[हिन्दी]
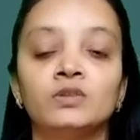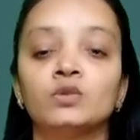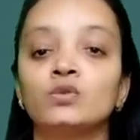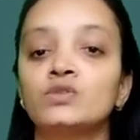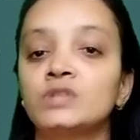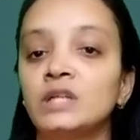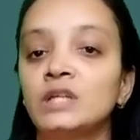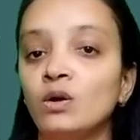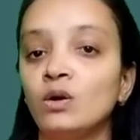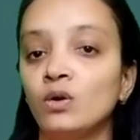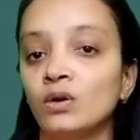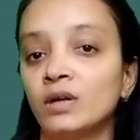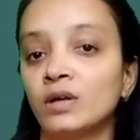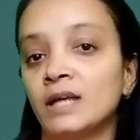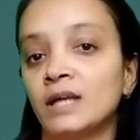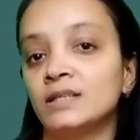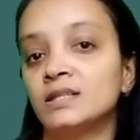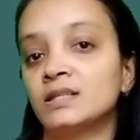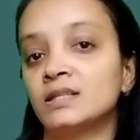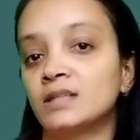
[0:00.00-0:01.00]
दूसरी ओर
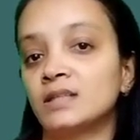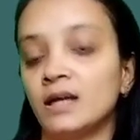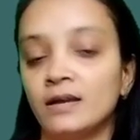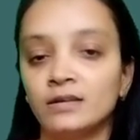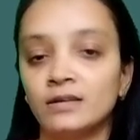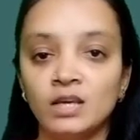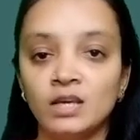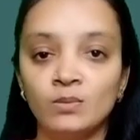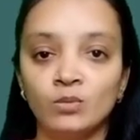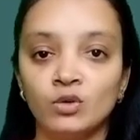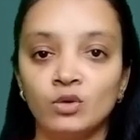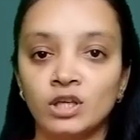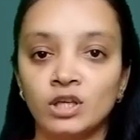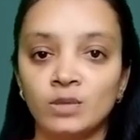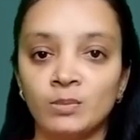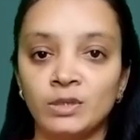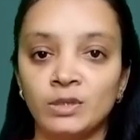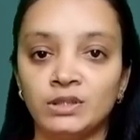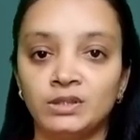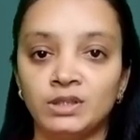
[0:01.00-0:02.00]
राजस्थान के
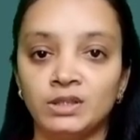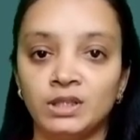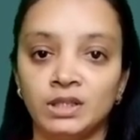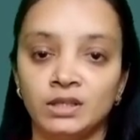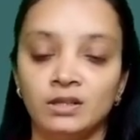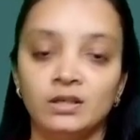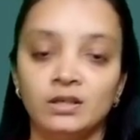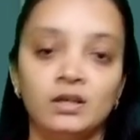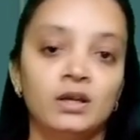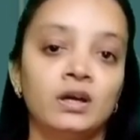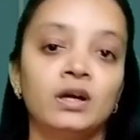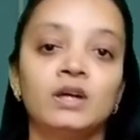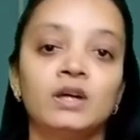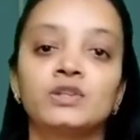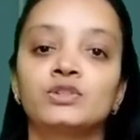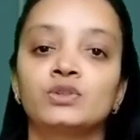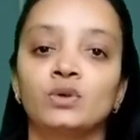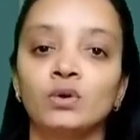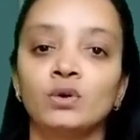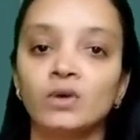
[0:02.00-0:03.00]
मुख्यमंत्री
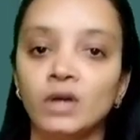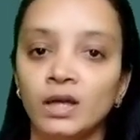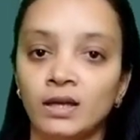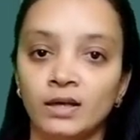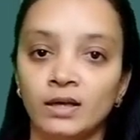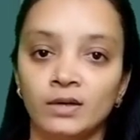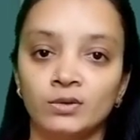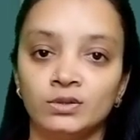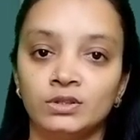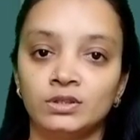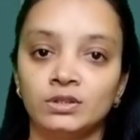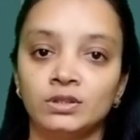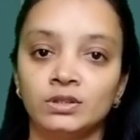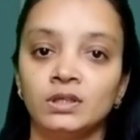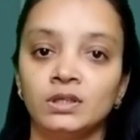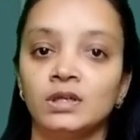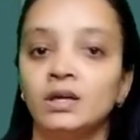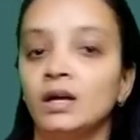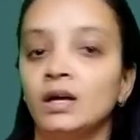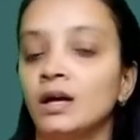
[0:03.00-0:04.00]
अशोक गहलोत
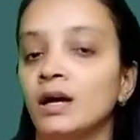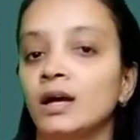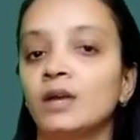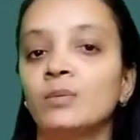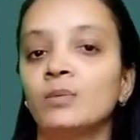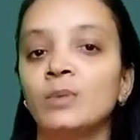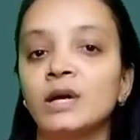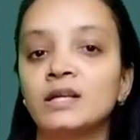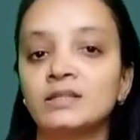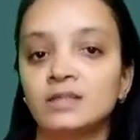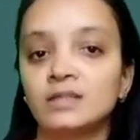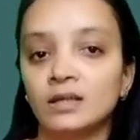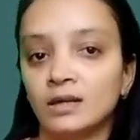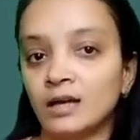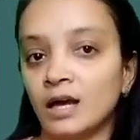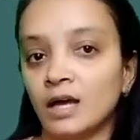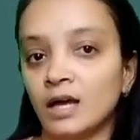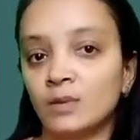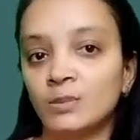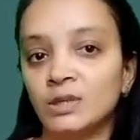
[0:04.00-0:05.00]
हर बार
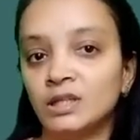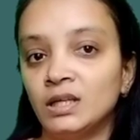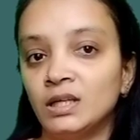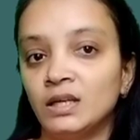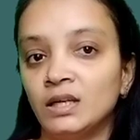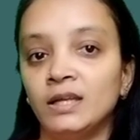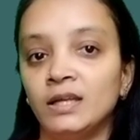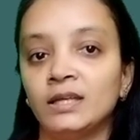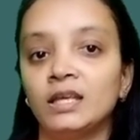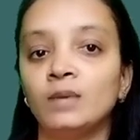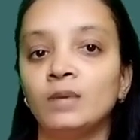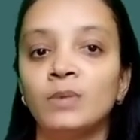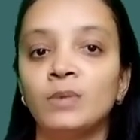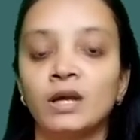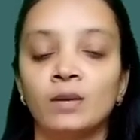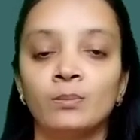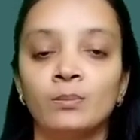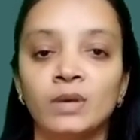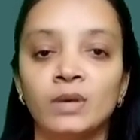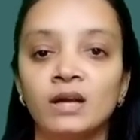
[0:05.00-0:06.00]
सरकार बदलने की
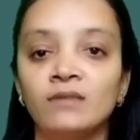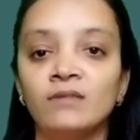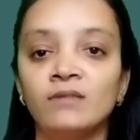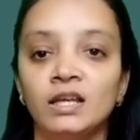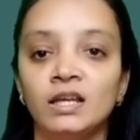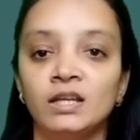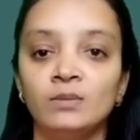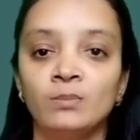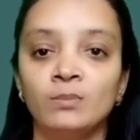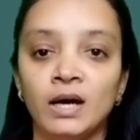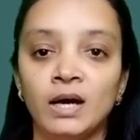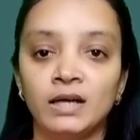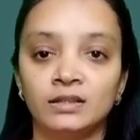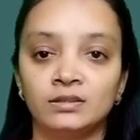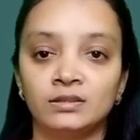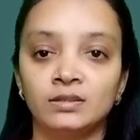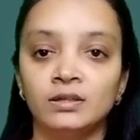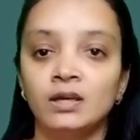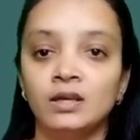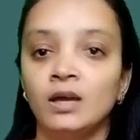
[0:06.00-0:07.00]
परंपरा वाली
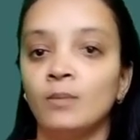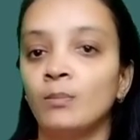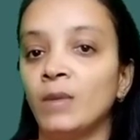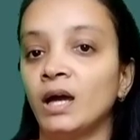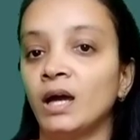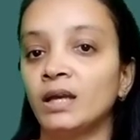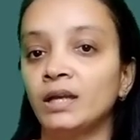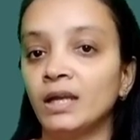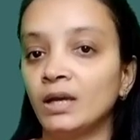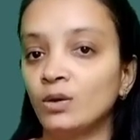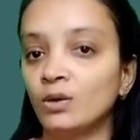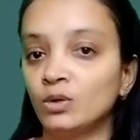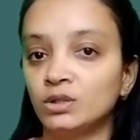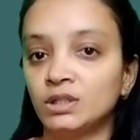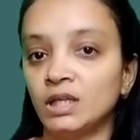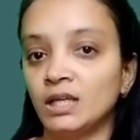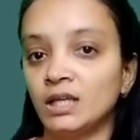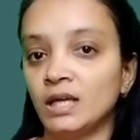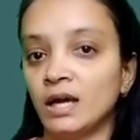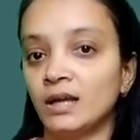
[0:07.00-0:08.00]
बात मानने को
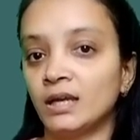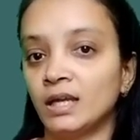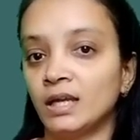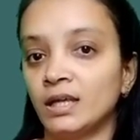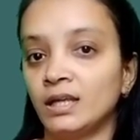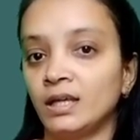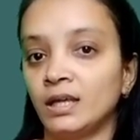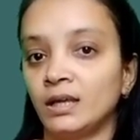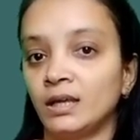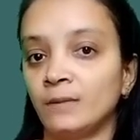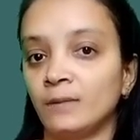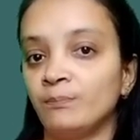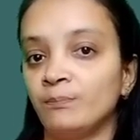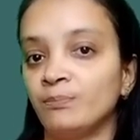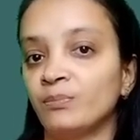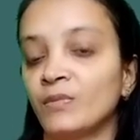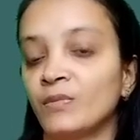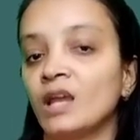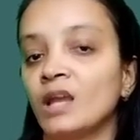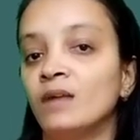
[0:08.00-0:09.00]
तैयार नहीं है
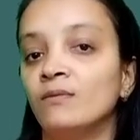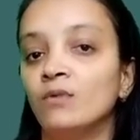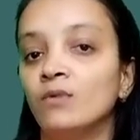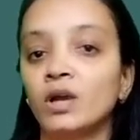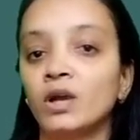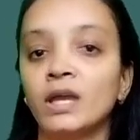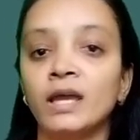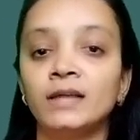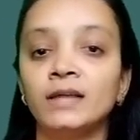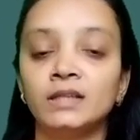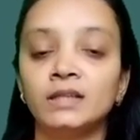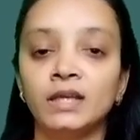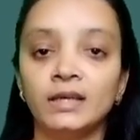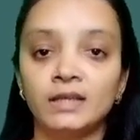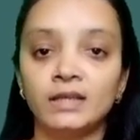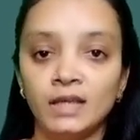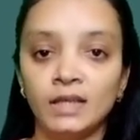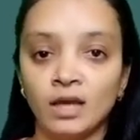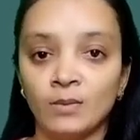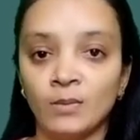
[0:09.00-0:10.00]
वो कहते
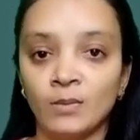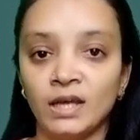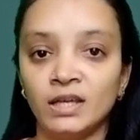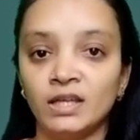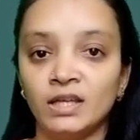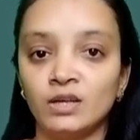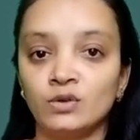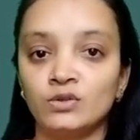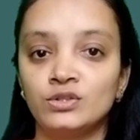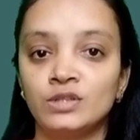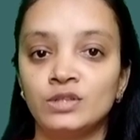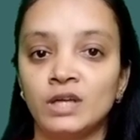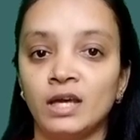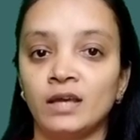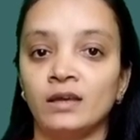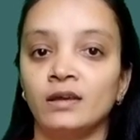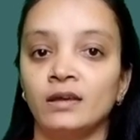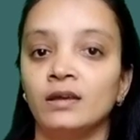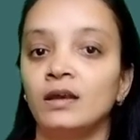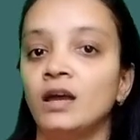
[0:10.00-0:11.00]
हैं कि हमारी
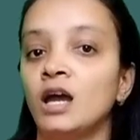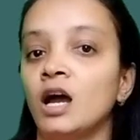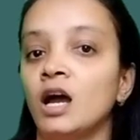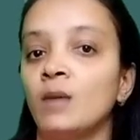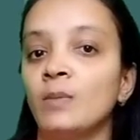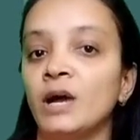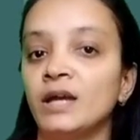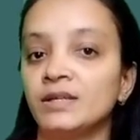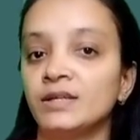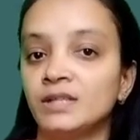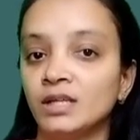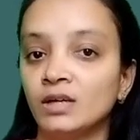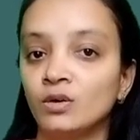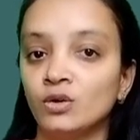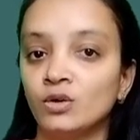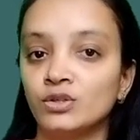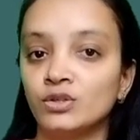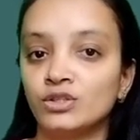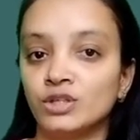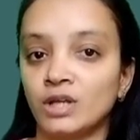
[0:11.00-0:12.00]
योजनाएं हमारी
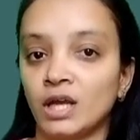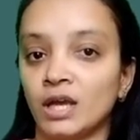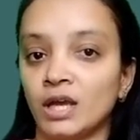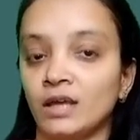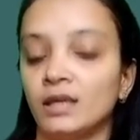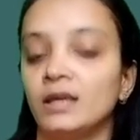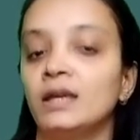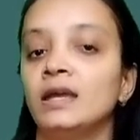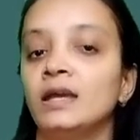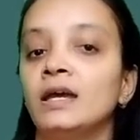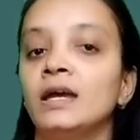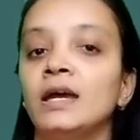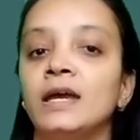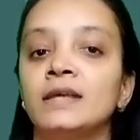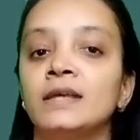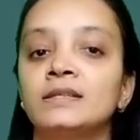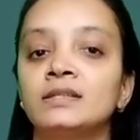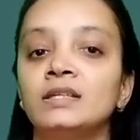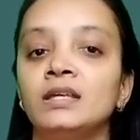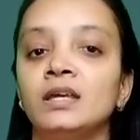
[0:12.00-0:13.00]
घोषणाएं
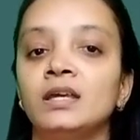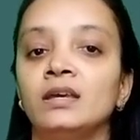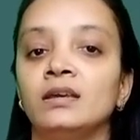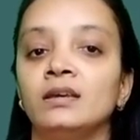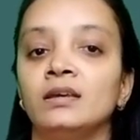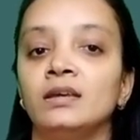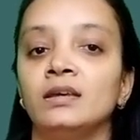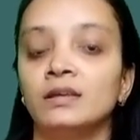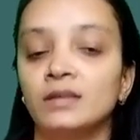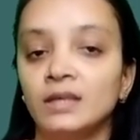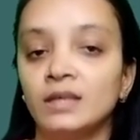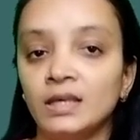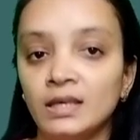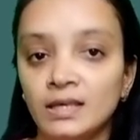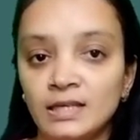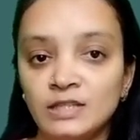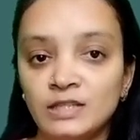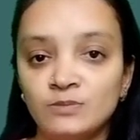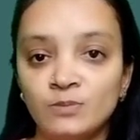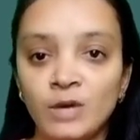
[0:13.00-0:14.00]
ऐसी हैं कि
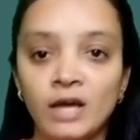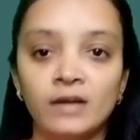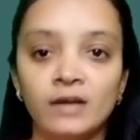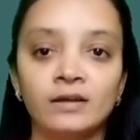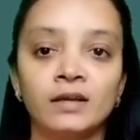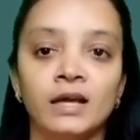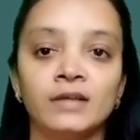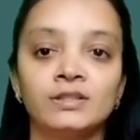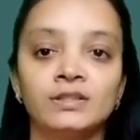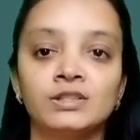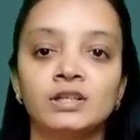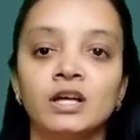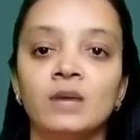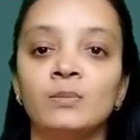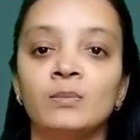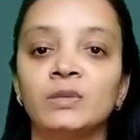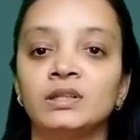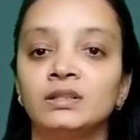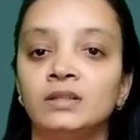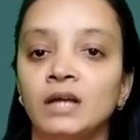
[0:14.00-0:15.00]
इस बार राज्य
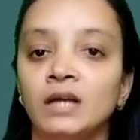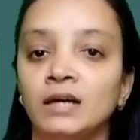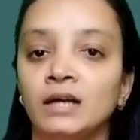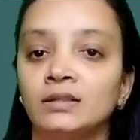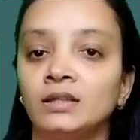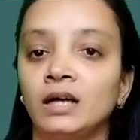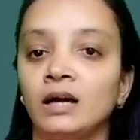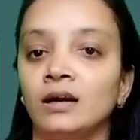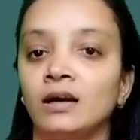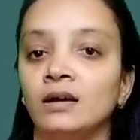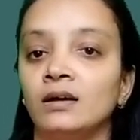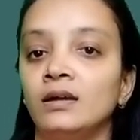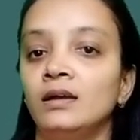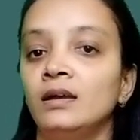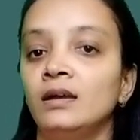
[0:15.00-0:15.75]
का मतदाता